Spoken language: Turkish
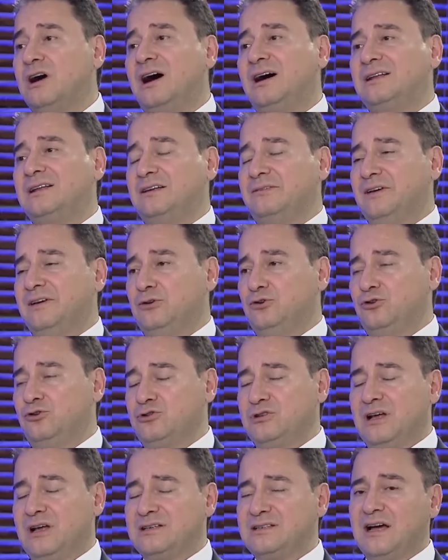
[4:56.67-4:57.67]
ağırlık veriyoruz.
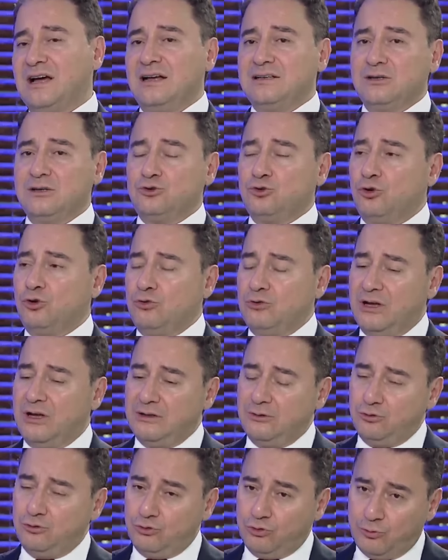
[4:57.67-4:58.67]
Evet. Yani sadece sorun
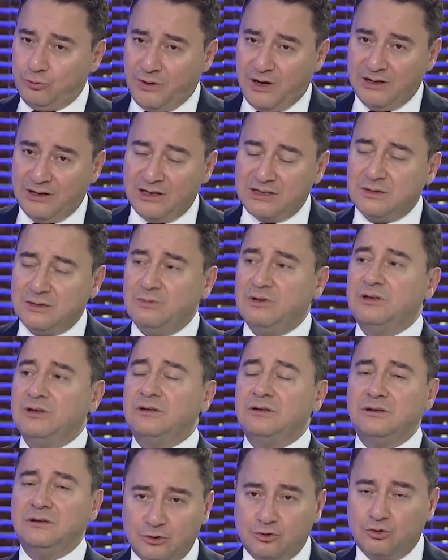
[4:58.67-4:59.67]
hani duygu paylaşımı,
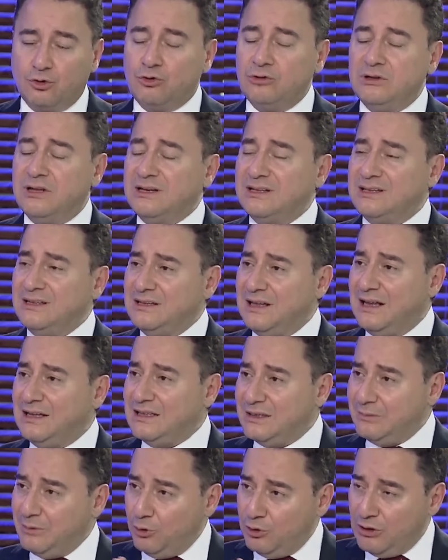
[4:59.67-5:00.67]
sorunları
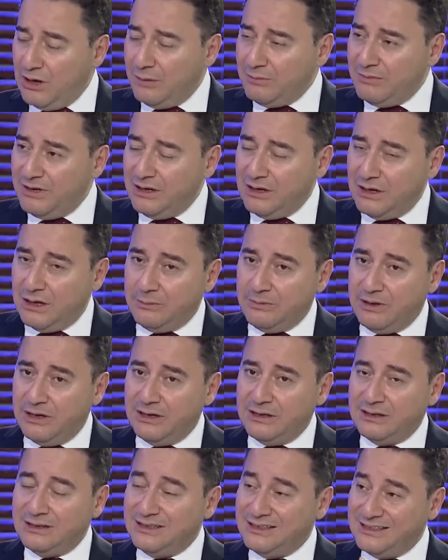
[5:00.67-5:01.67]
dinlendirme önemli
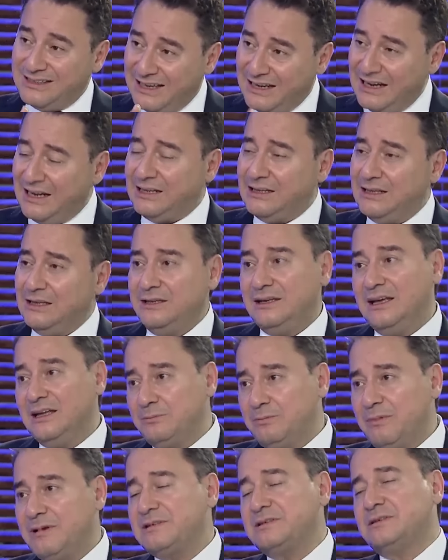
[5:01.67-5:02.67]
ama gerekli
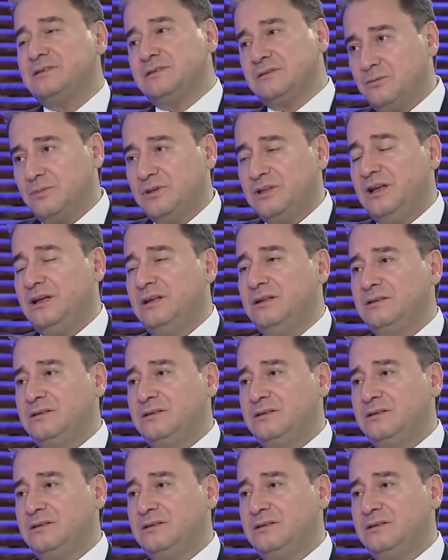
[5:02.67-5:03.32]
yetmez. Bir de